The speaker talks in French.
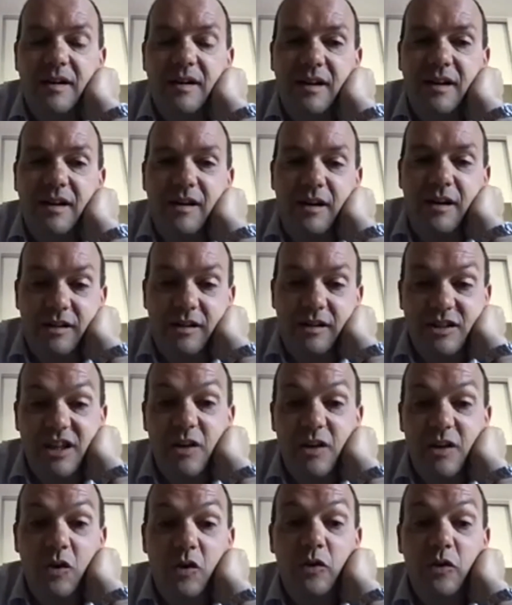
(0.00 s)
Alors déjà,
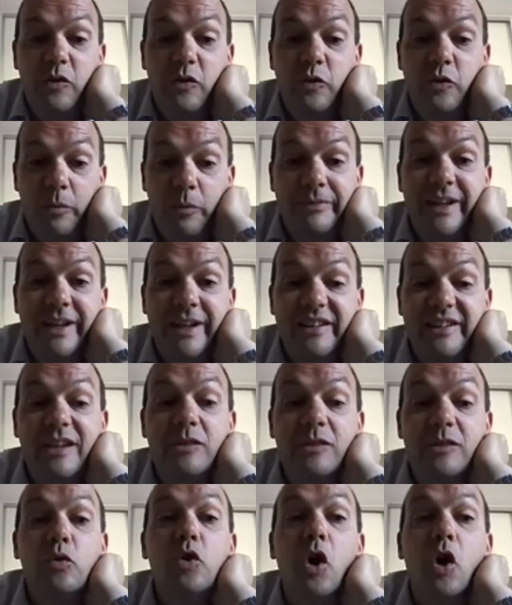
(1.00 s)
le nombre d'années
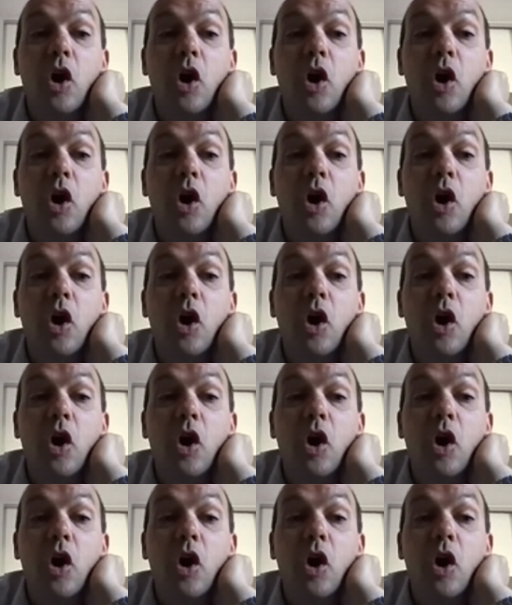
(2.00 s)
d'études.